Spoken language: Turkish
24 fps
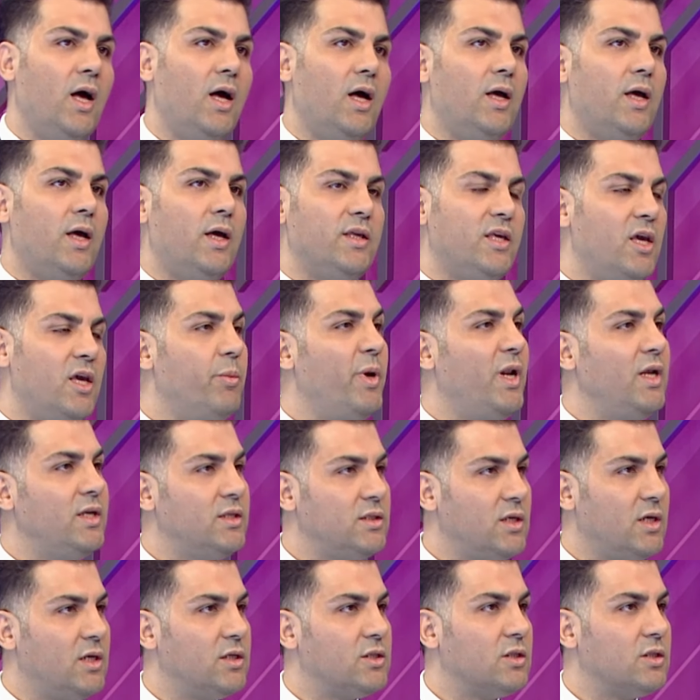E, gebelik
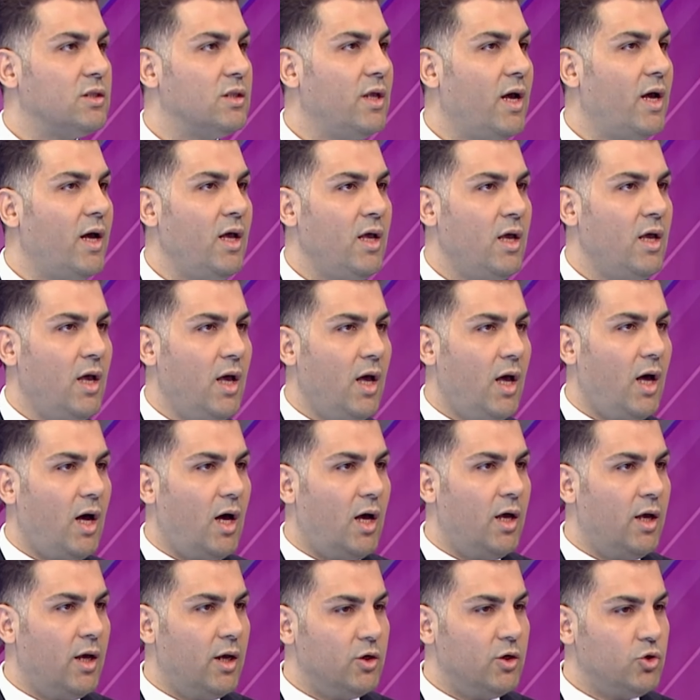sırasında
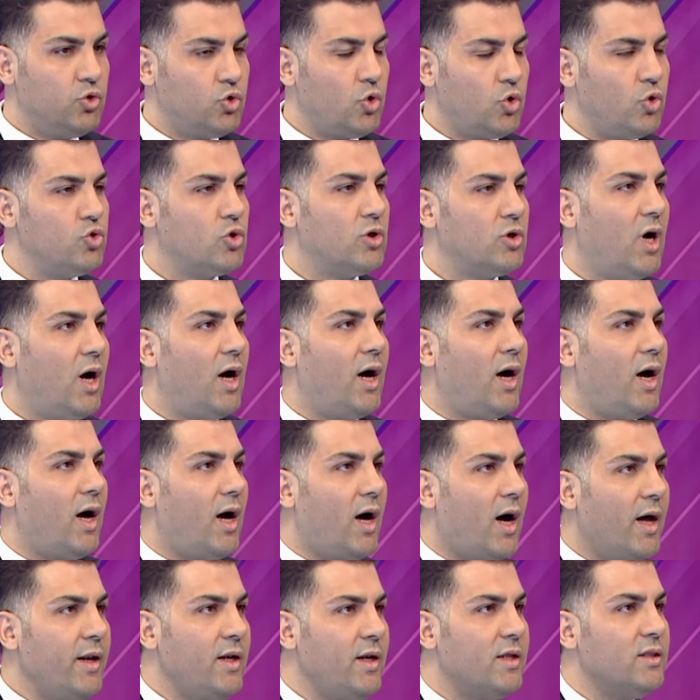e, çocuk
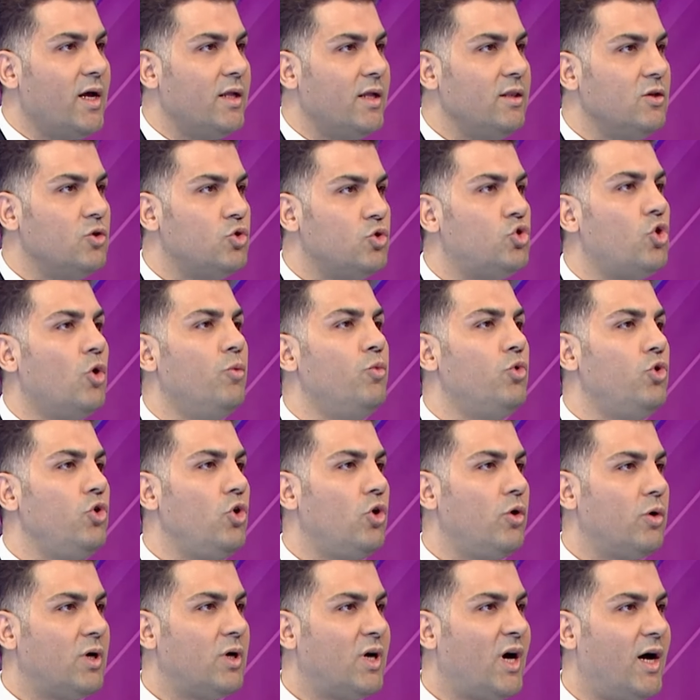anneden
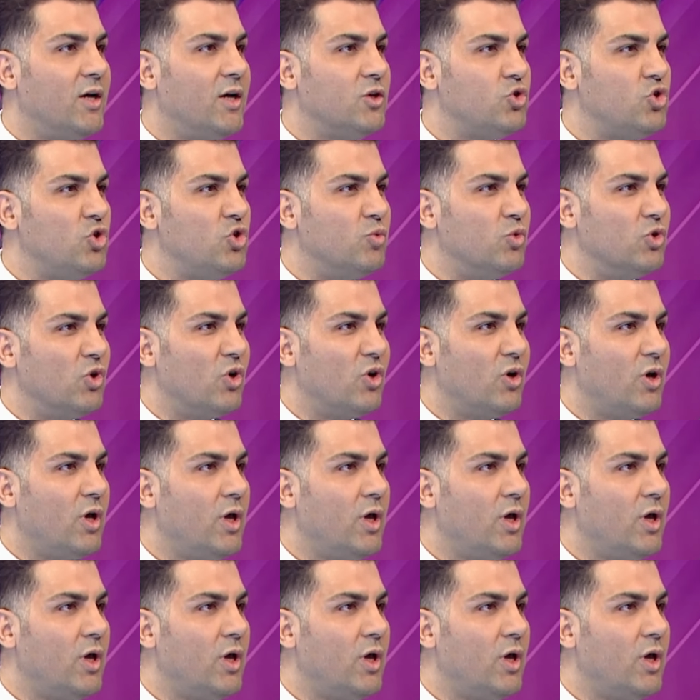sömürüyor kalsiyumunu.